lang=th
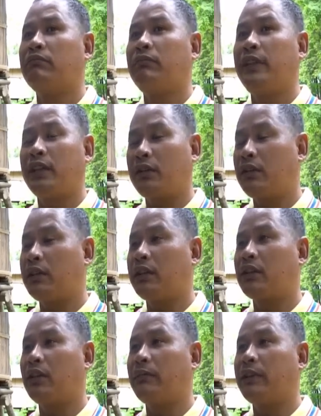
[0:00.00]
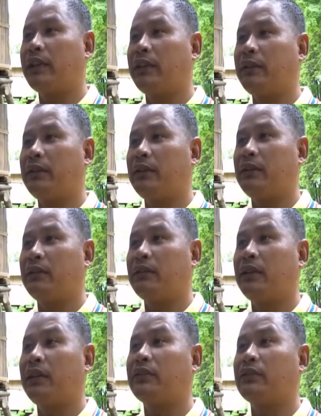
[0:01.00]
เมียก็ติดต่อไม่ติด
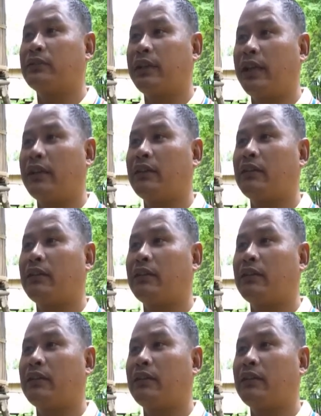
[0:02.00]
นี่แหละสงสัย